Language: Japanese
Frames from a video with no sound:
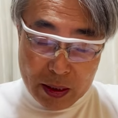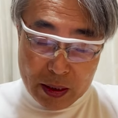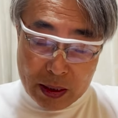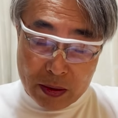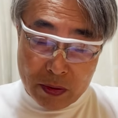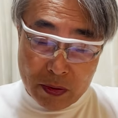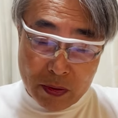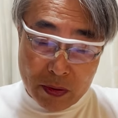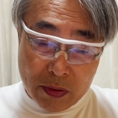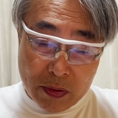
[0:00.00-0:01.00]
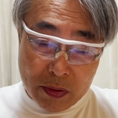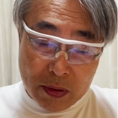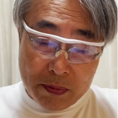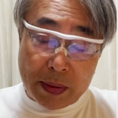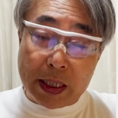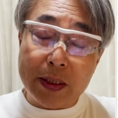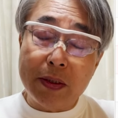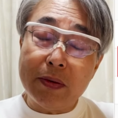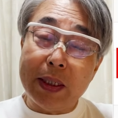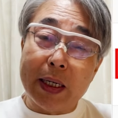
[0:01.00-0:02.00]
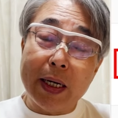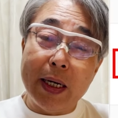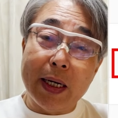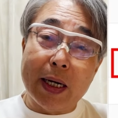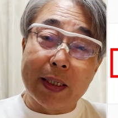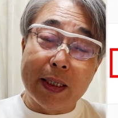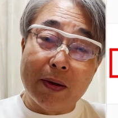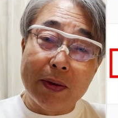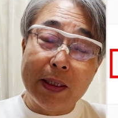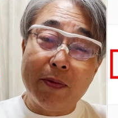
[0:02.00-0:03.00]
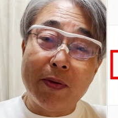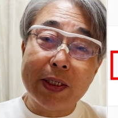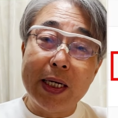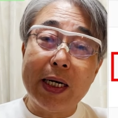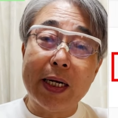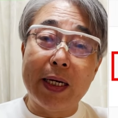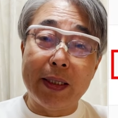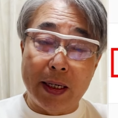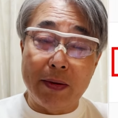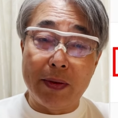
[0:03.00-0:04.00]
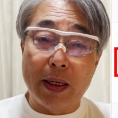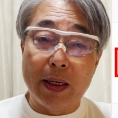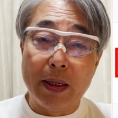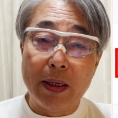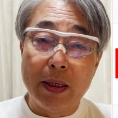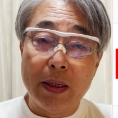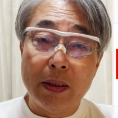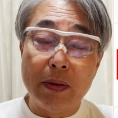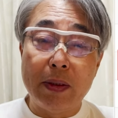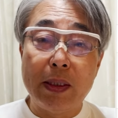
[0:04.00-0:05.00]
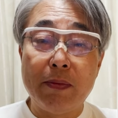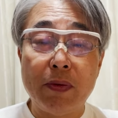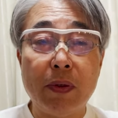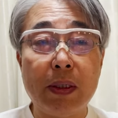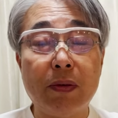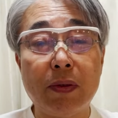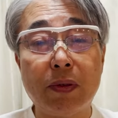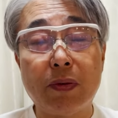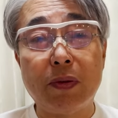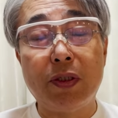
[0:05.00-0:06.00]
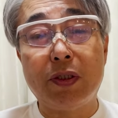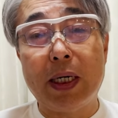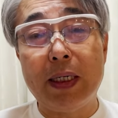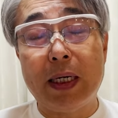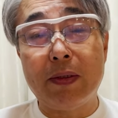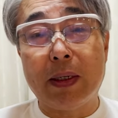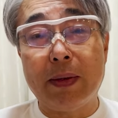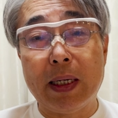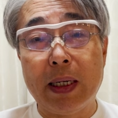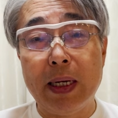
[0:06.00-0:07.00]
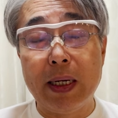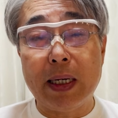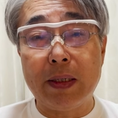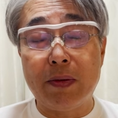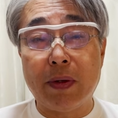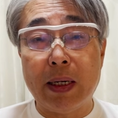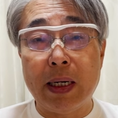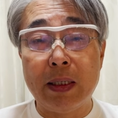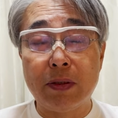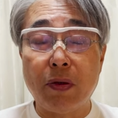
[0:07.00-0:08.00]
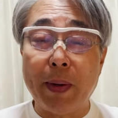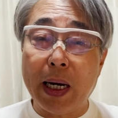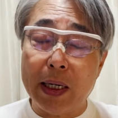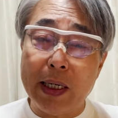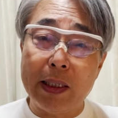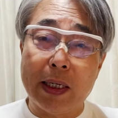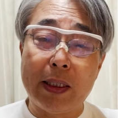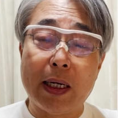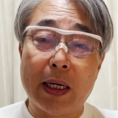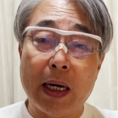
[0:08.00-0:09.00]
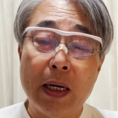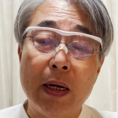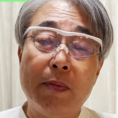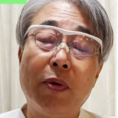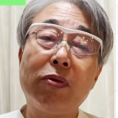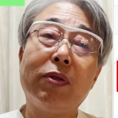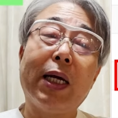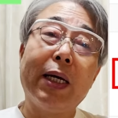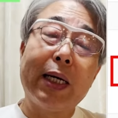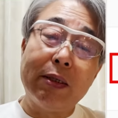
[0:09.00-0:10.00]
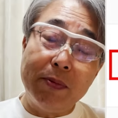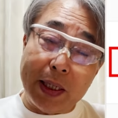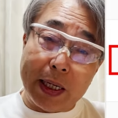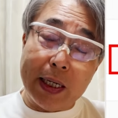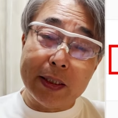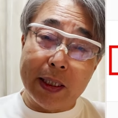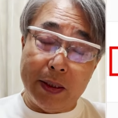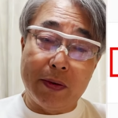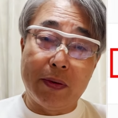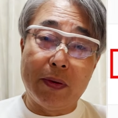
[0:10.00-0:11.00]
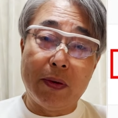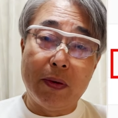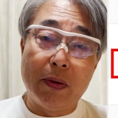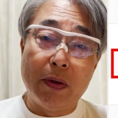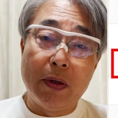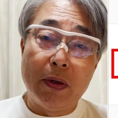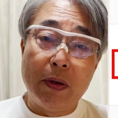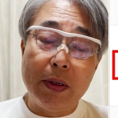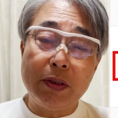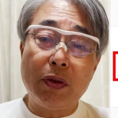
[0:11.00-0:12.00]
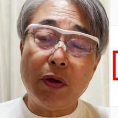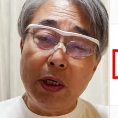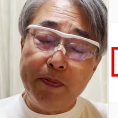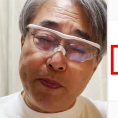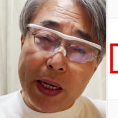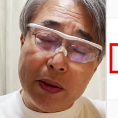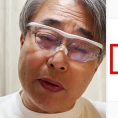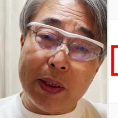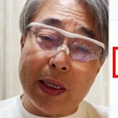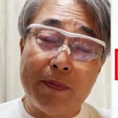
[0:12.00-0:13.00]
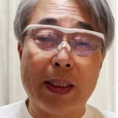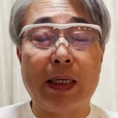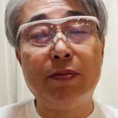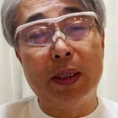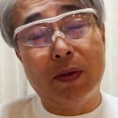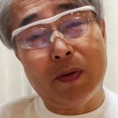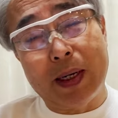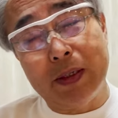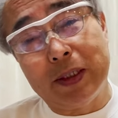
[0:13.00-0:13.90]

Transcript: あの、まっすぐ投げへんかったら、こんなもん抑えられへんで、言うて。んなもん、あの、外にスライダーとか変化球とか、外ばっかり投げてたから、もっと内角も投げなさいよ、と。うん、外一辺倒や、また梅野の悪い